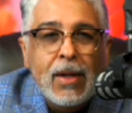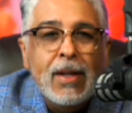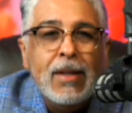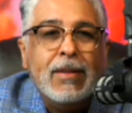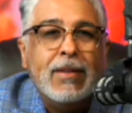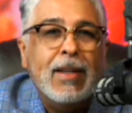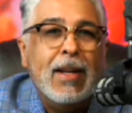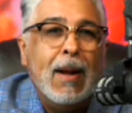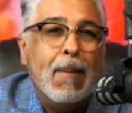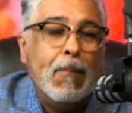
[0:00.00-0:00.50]

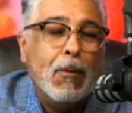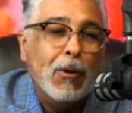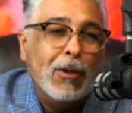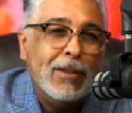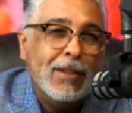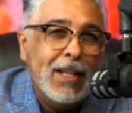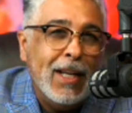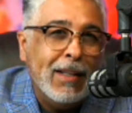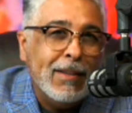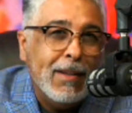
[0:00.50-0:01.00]
Si la
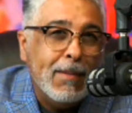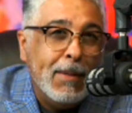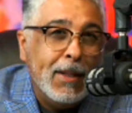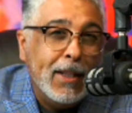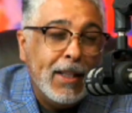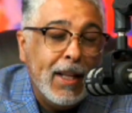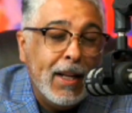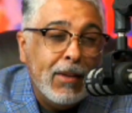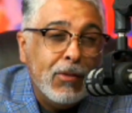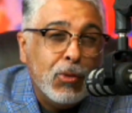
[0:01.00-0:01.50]
policía se
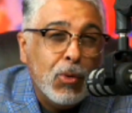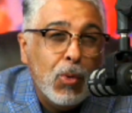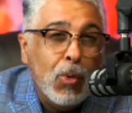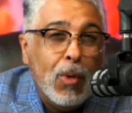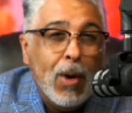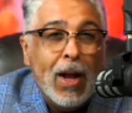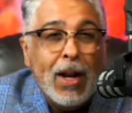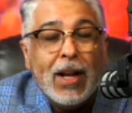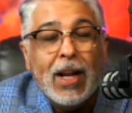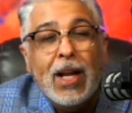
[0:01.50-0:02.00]
mantiene en su
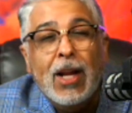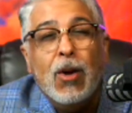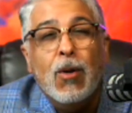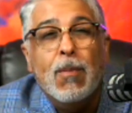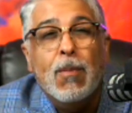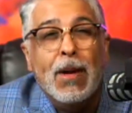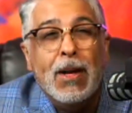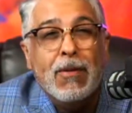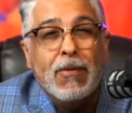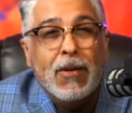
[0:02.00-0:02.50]
lugar y los
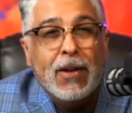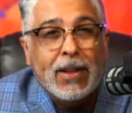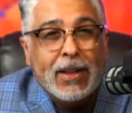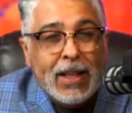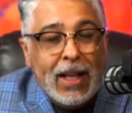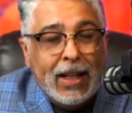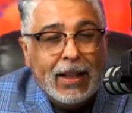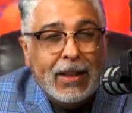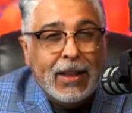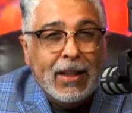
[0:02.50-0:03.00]

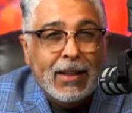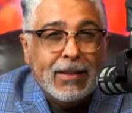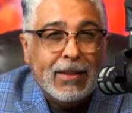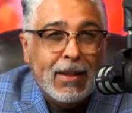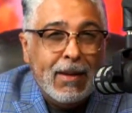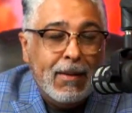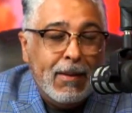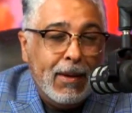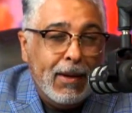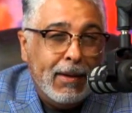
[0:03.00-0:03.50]
manifestantes
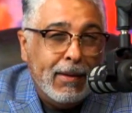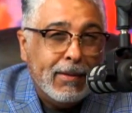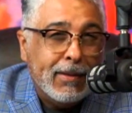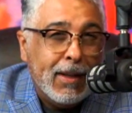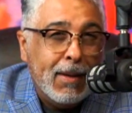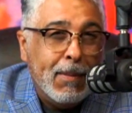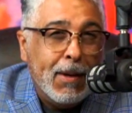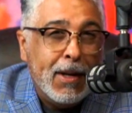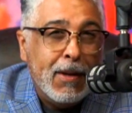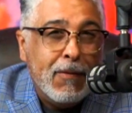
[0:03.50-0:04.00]
se,
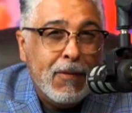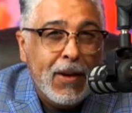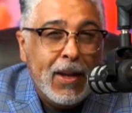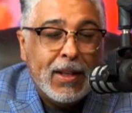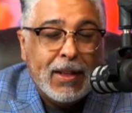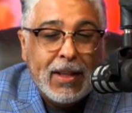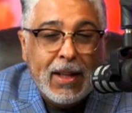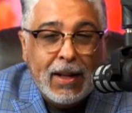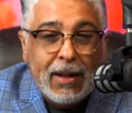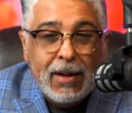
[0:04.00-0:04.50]
se
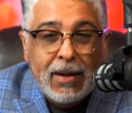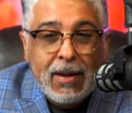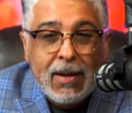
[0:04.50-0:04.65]
manifiestan